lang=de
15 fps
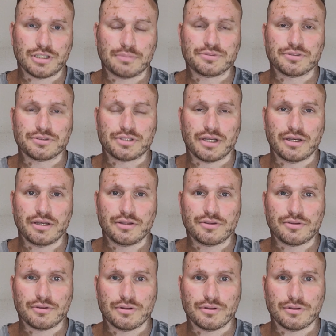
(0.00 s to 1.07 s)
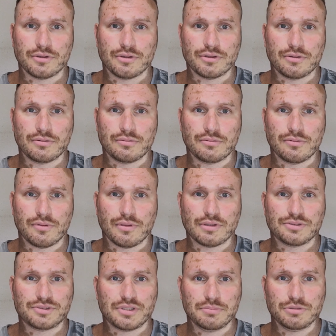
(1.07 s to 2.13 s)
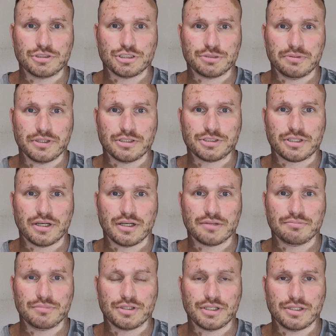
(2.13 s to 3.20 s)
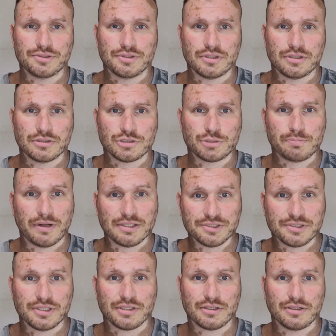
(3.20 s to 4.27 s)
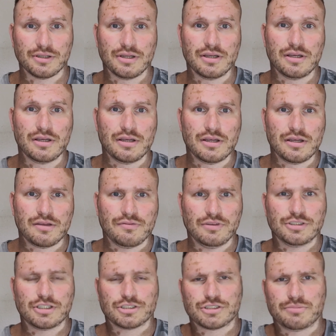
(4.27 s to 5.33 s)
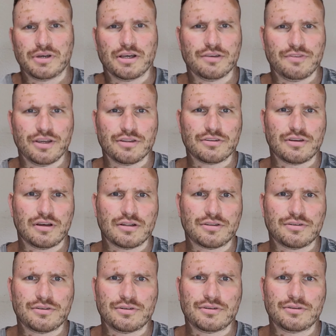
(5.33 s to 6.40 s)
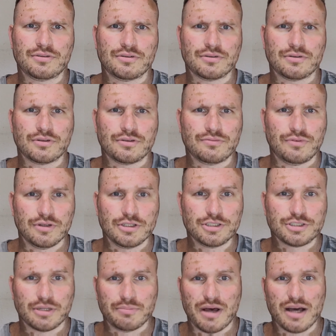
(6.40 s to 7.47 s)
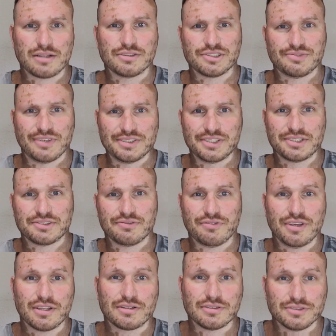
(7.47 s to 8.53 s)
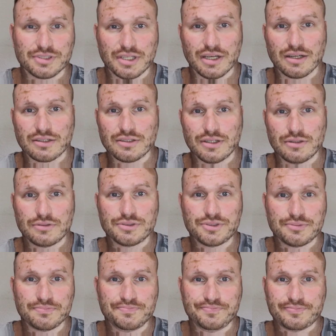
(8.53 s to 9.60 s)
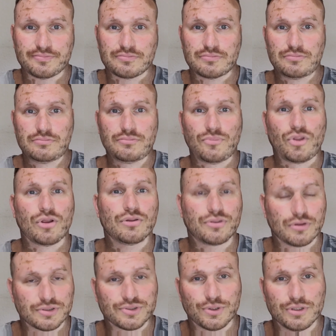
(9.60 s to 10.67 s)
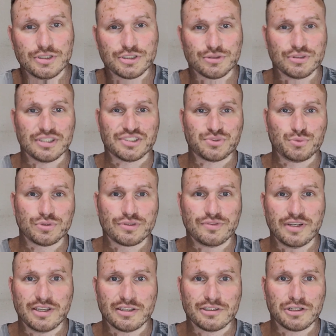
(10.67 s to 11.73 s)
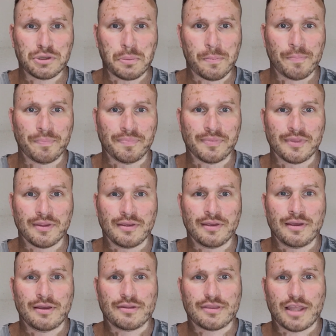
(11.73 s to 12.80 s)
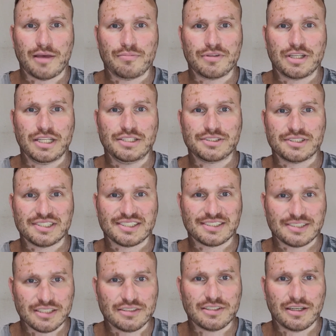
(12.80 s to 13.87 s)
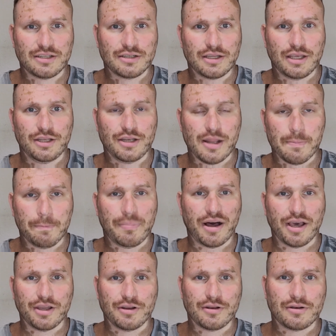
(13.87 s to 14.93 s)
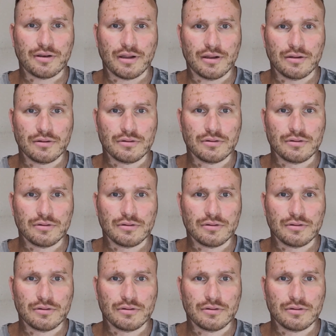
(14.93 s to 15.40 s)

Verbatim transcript: Ich habe zurzeit äh, ziemliche Schwierigkeiten mit dieser Spastik. Wie ich ja schon mal erwähnt hatte, äh, wollte ich am 28.04. ins Krankenhaus und dort sollte ich untersucht werden, damit dieses Zittern in den Beinen